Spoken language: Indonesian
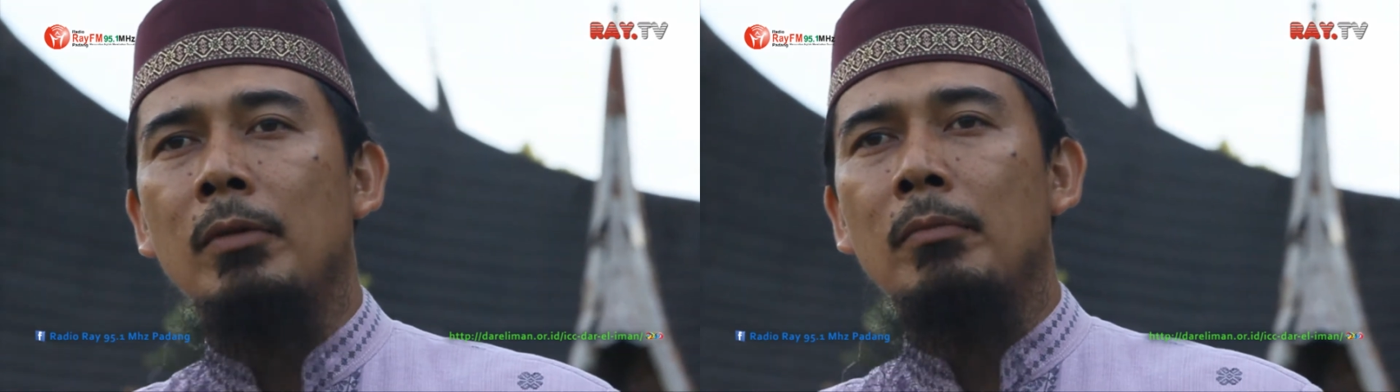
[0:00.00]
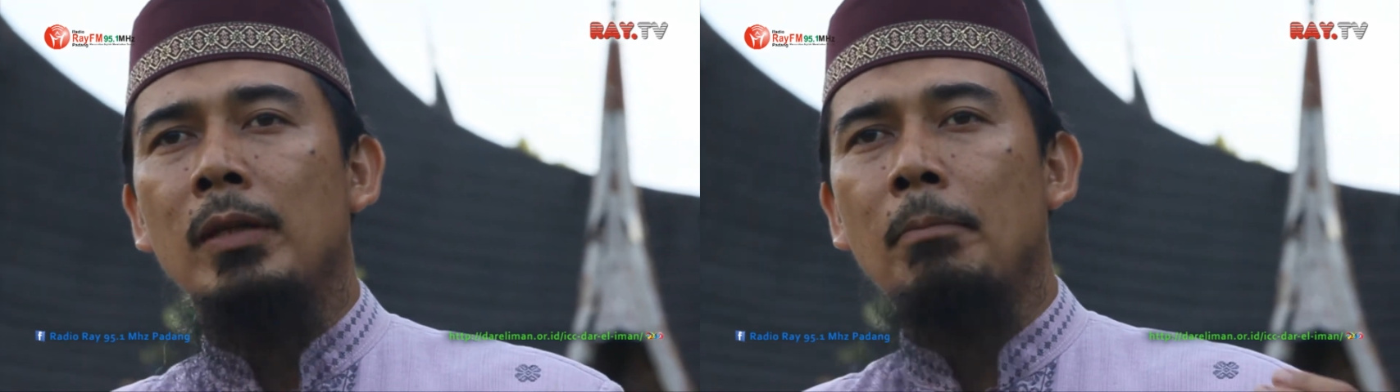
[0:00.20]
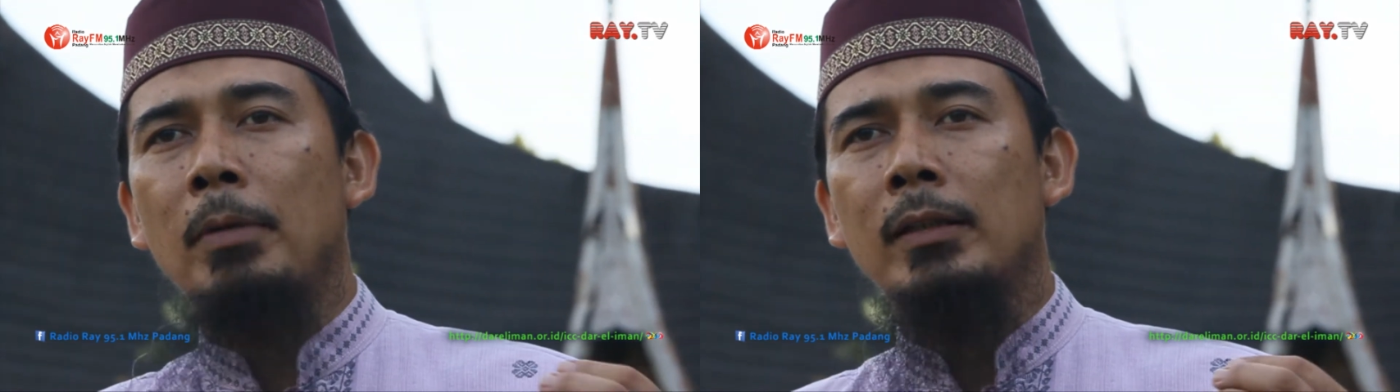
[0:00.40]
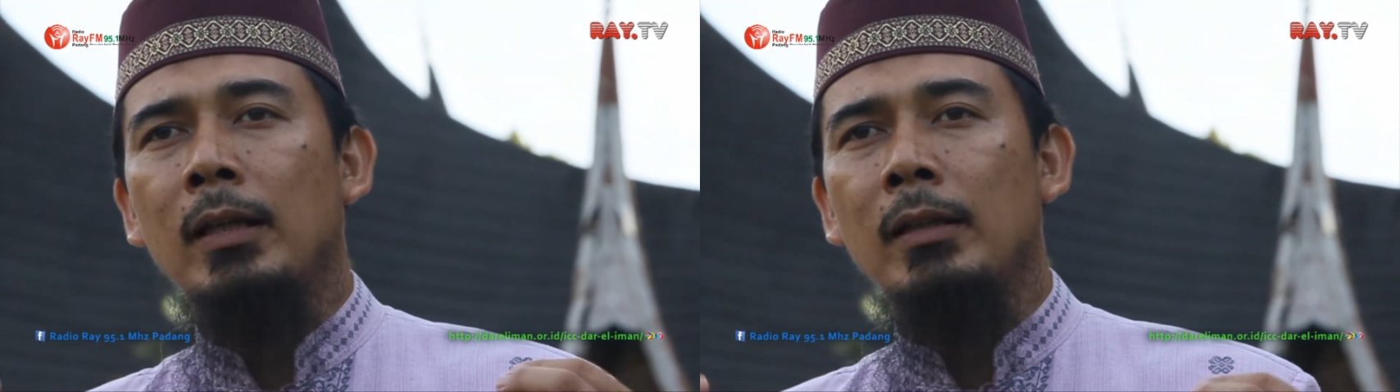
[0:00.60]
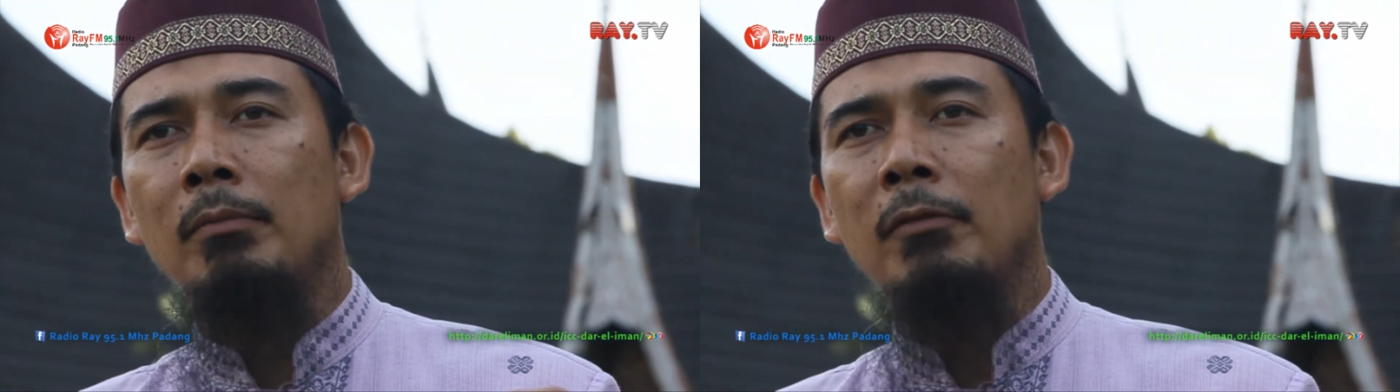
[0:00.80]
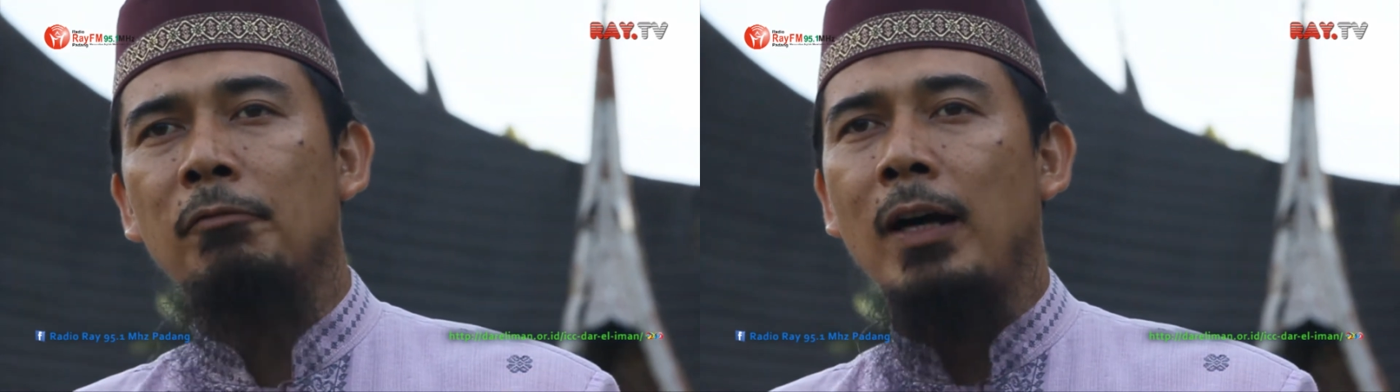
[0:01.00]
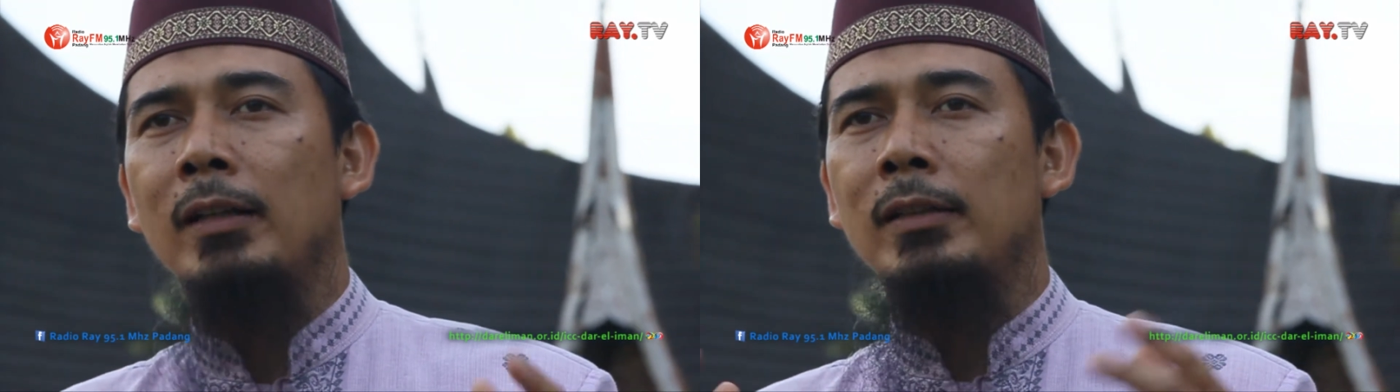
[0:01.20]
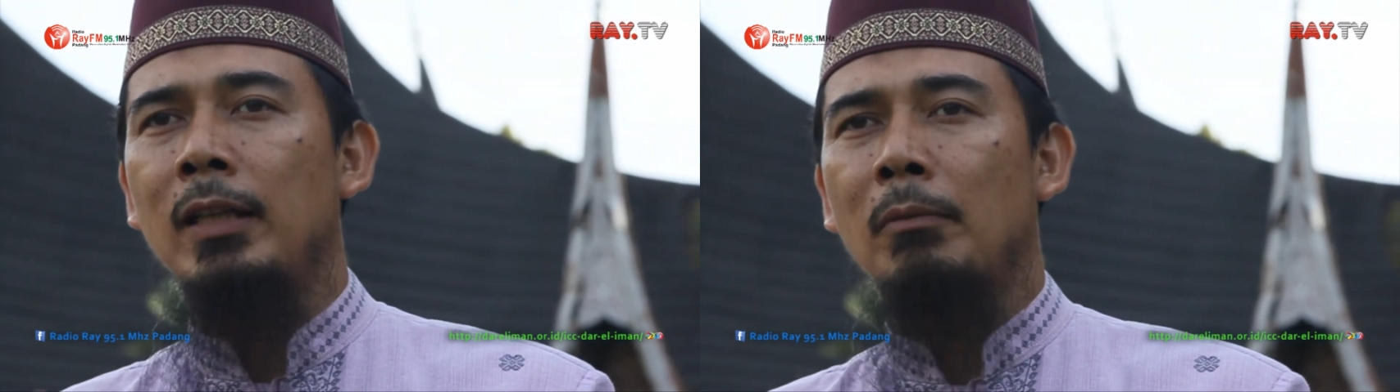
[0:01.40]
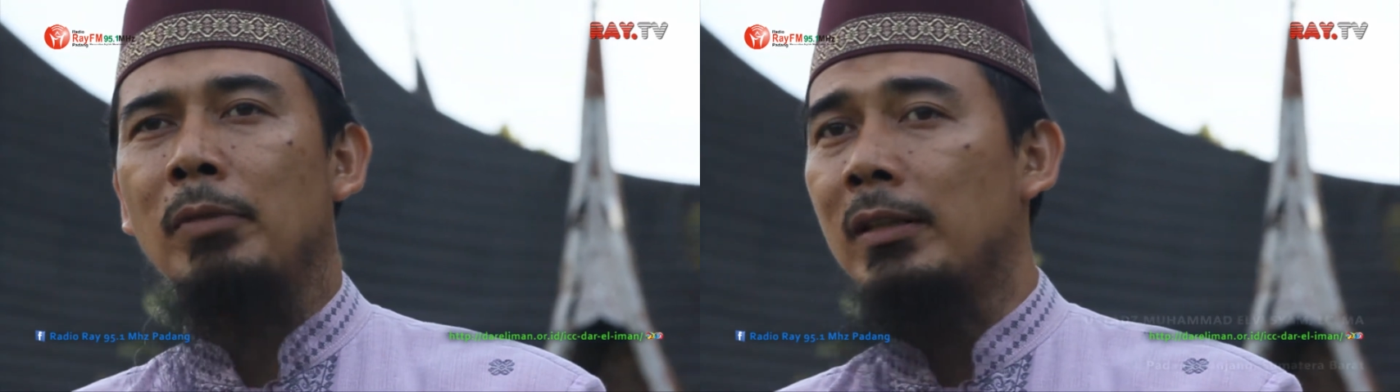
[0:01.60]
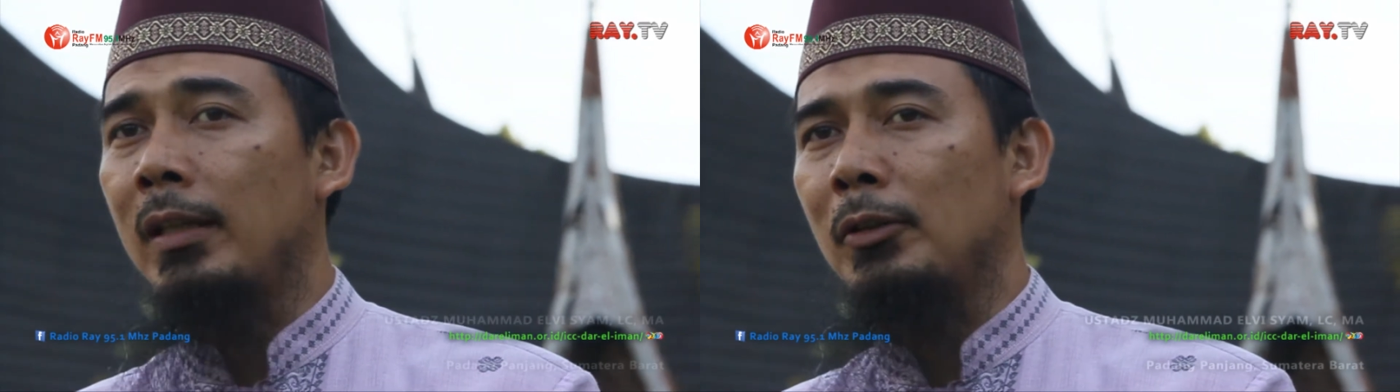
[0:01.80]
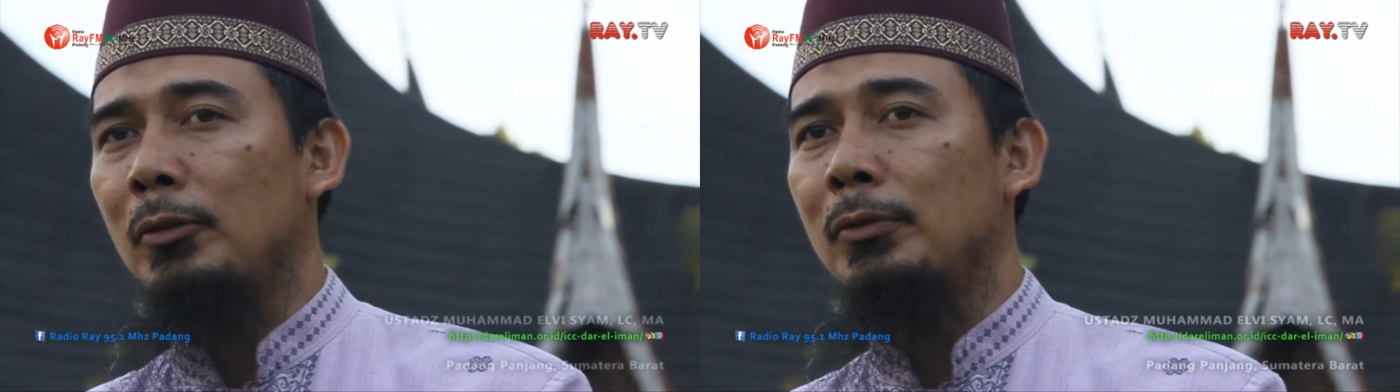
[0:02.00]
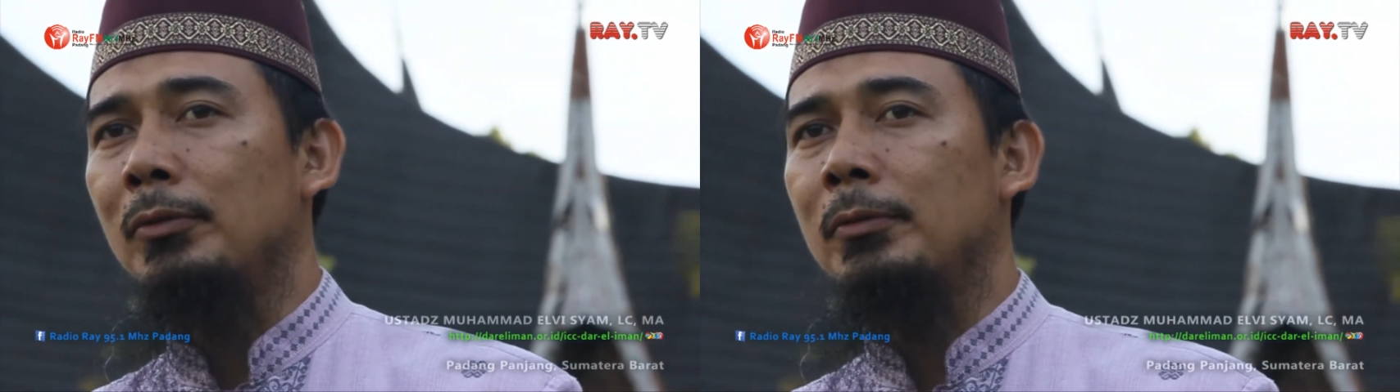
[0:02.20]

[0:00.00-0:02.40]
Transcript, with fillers: mendapatkan manfaat di dalam berita itu.